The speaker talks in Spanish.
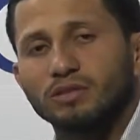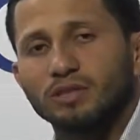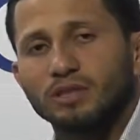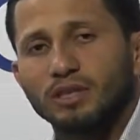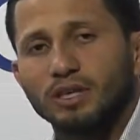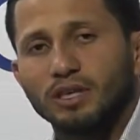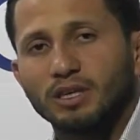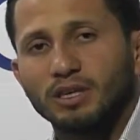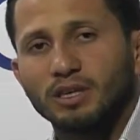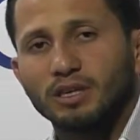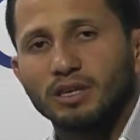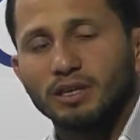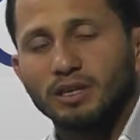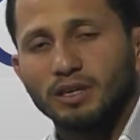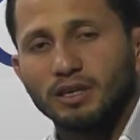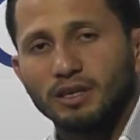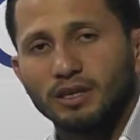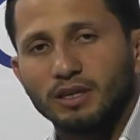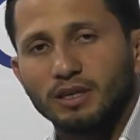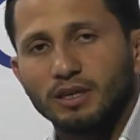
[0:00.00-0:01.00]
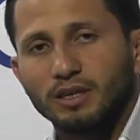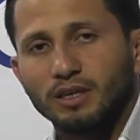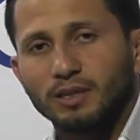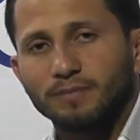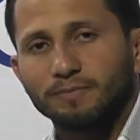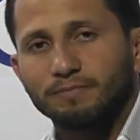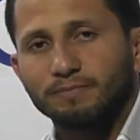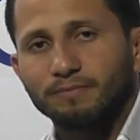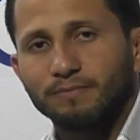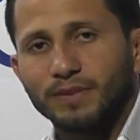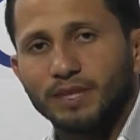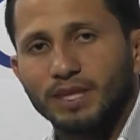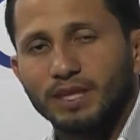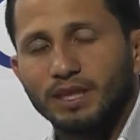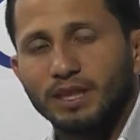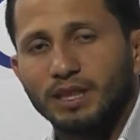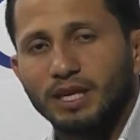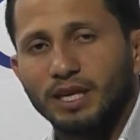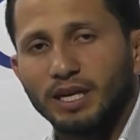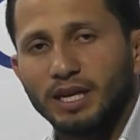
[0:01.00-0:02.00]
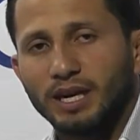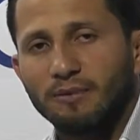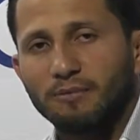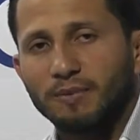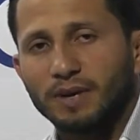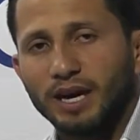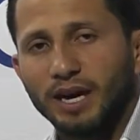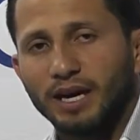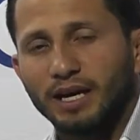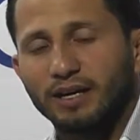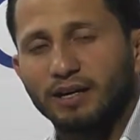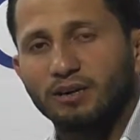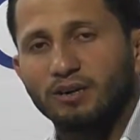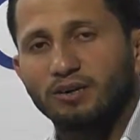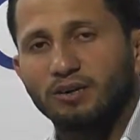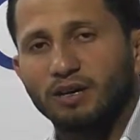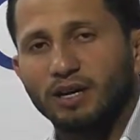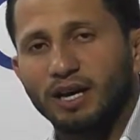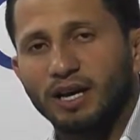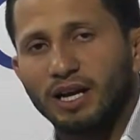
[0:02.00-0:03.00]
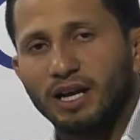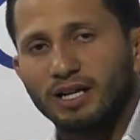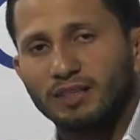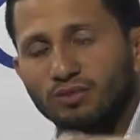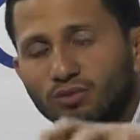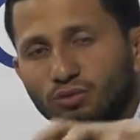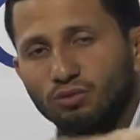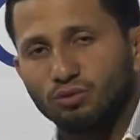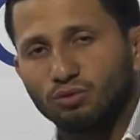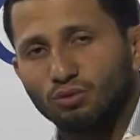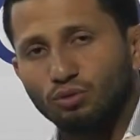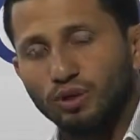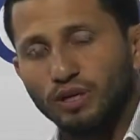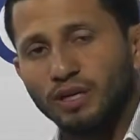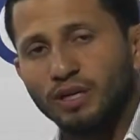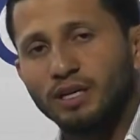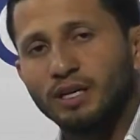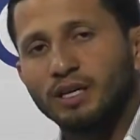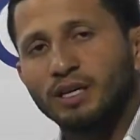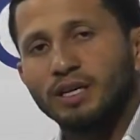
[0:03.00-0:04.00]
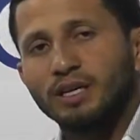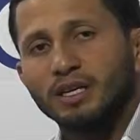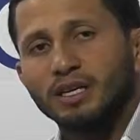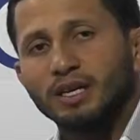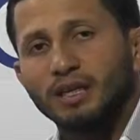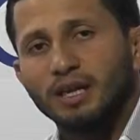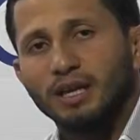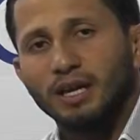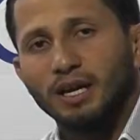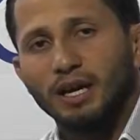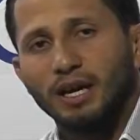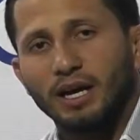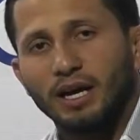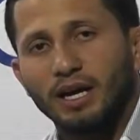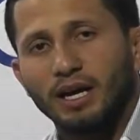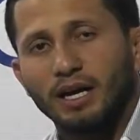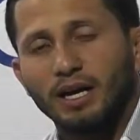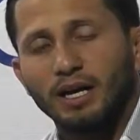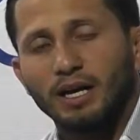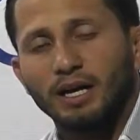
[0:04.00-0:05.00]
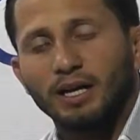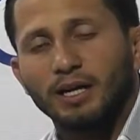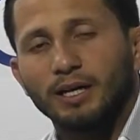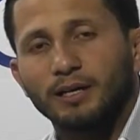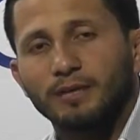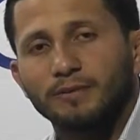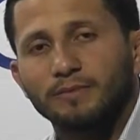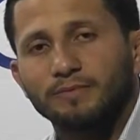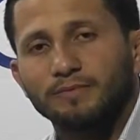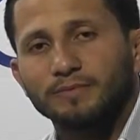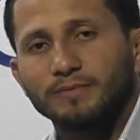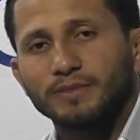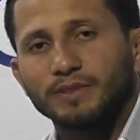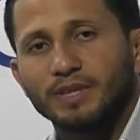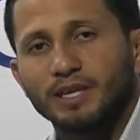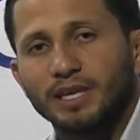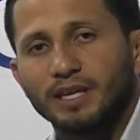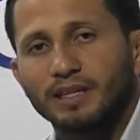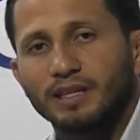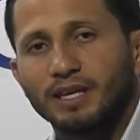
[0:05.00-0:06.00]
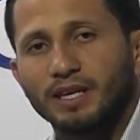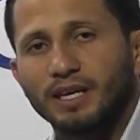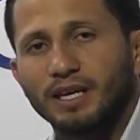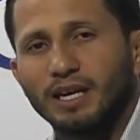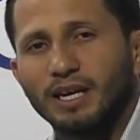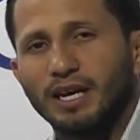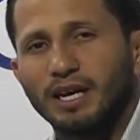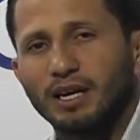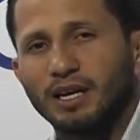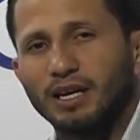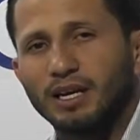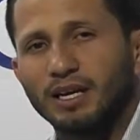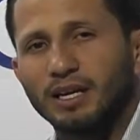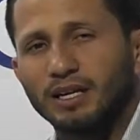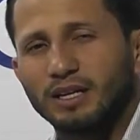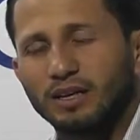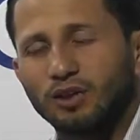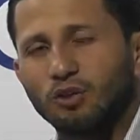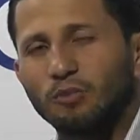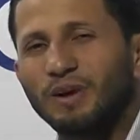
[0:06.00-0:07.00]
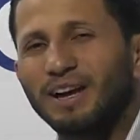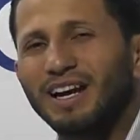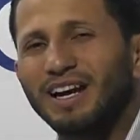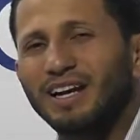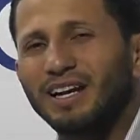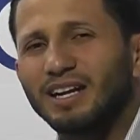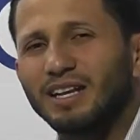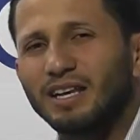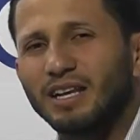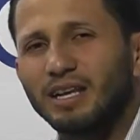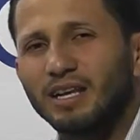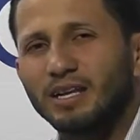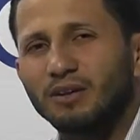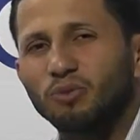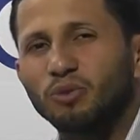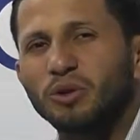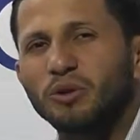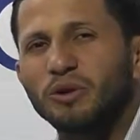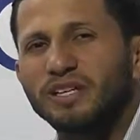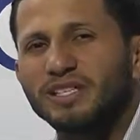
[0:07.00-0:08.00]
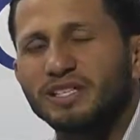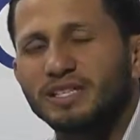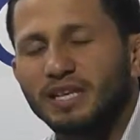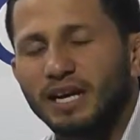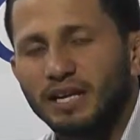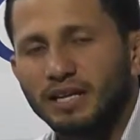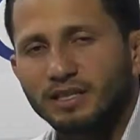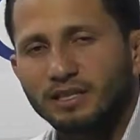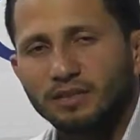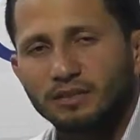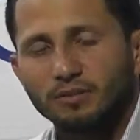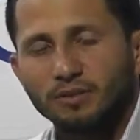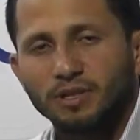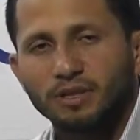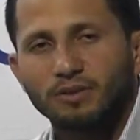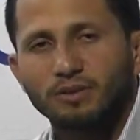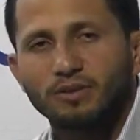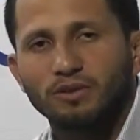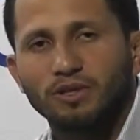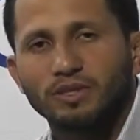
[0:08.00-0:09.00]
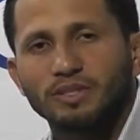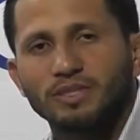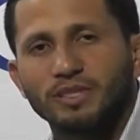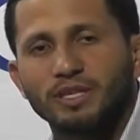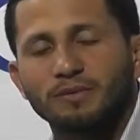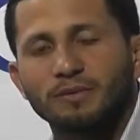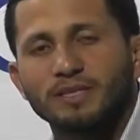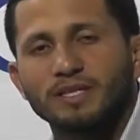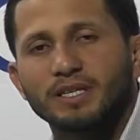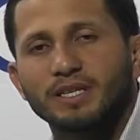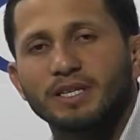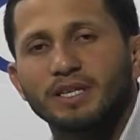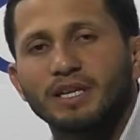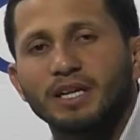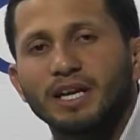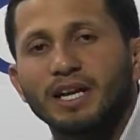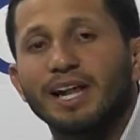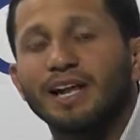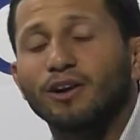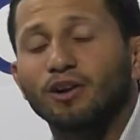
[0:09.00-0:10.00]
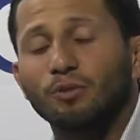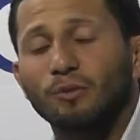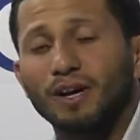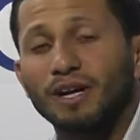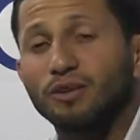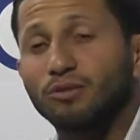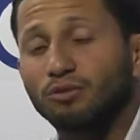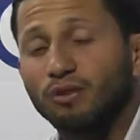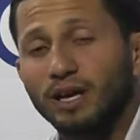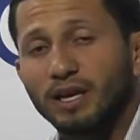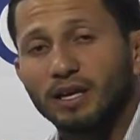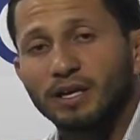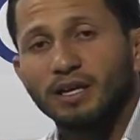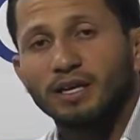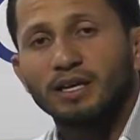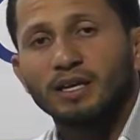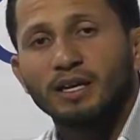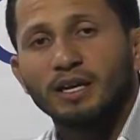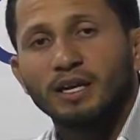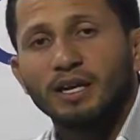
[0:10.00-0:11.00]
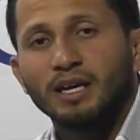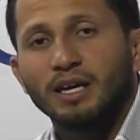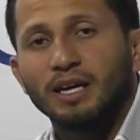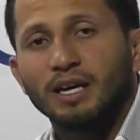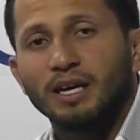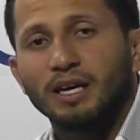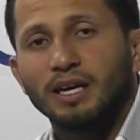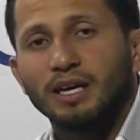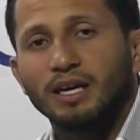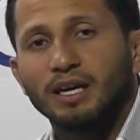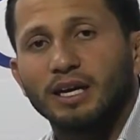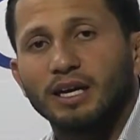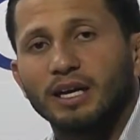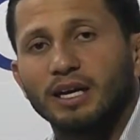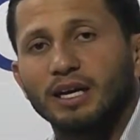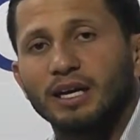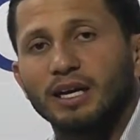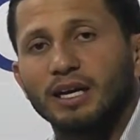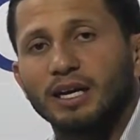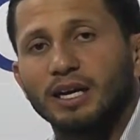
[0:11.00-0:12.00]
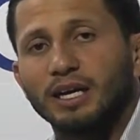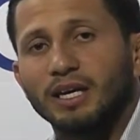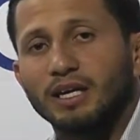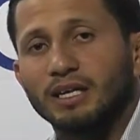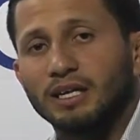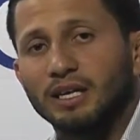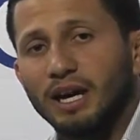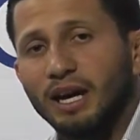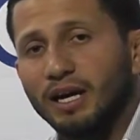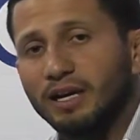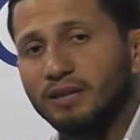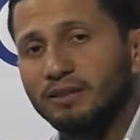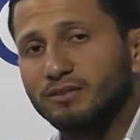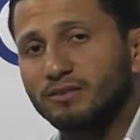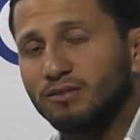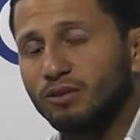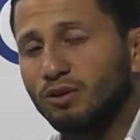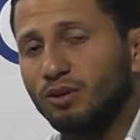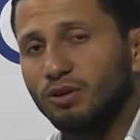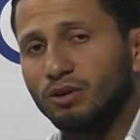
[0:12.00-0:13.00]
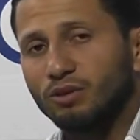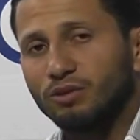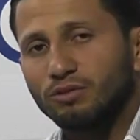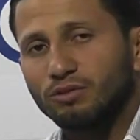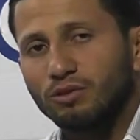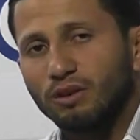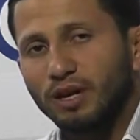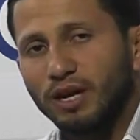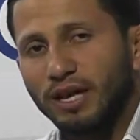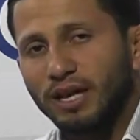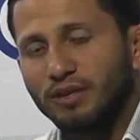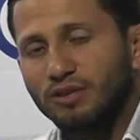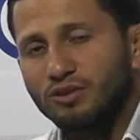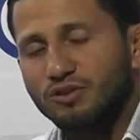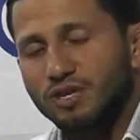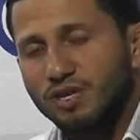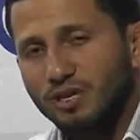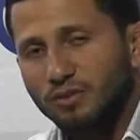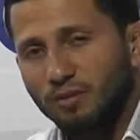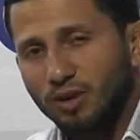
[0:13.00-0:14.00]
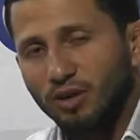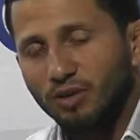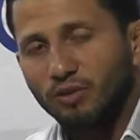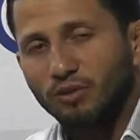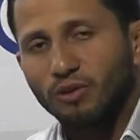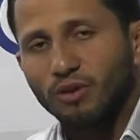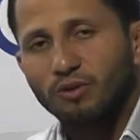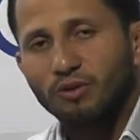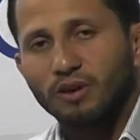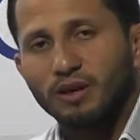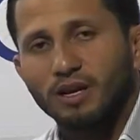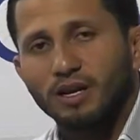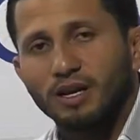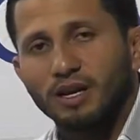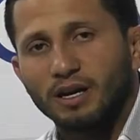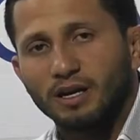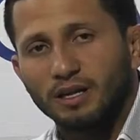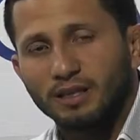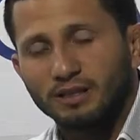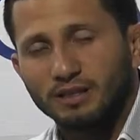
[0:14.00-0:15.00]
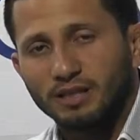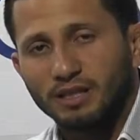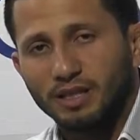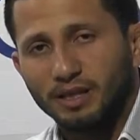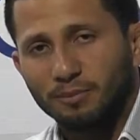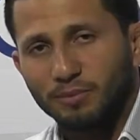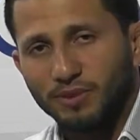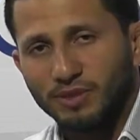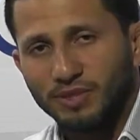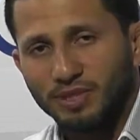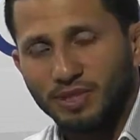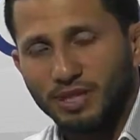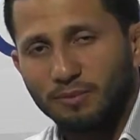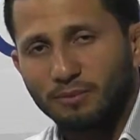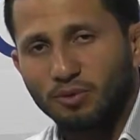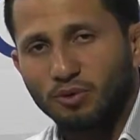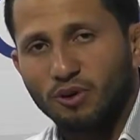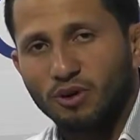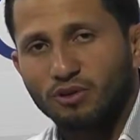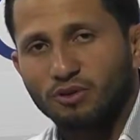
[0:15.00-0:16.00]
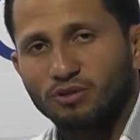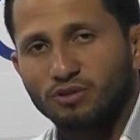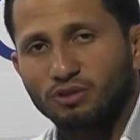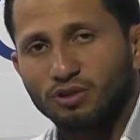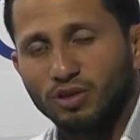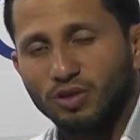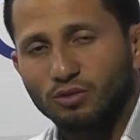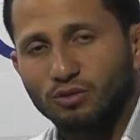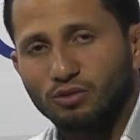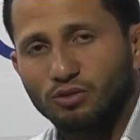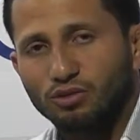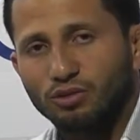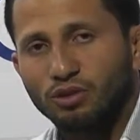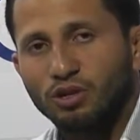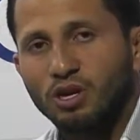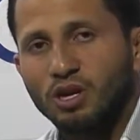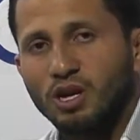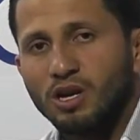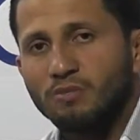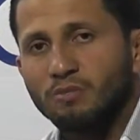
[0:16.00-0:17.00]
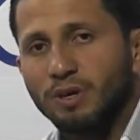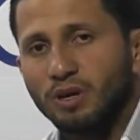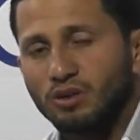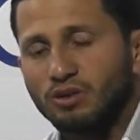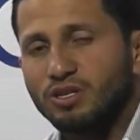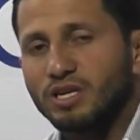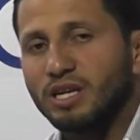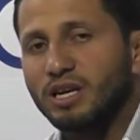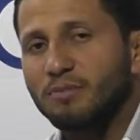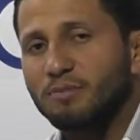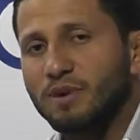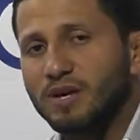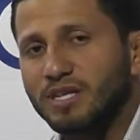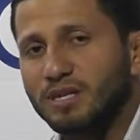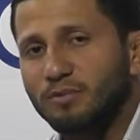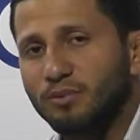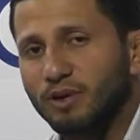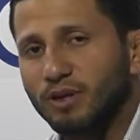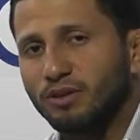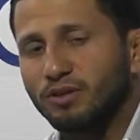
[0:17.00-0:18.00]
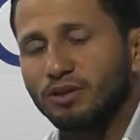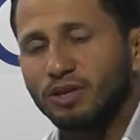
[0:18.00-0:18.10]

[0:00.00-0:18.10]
este, de cambiar lo que es la estructura de la que está allí la, la de, universitaria, si no me equivoco que se llama así, la redomal estudiante, eh, están, no, no le he hecho seguimiento a ver cuál es la, si, la, si ya aprobaron esos recursos, pero sigue en pie ese proyecto.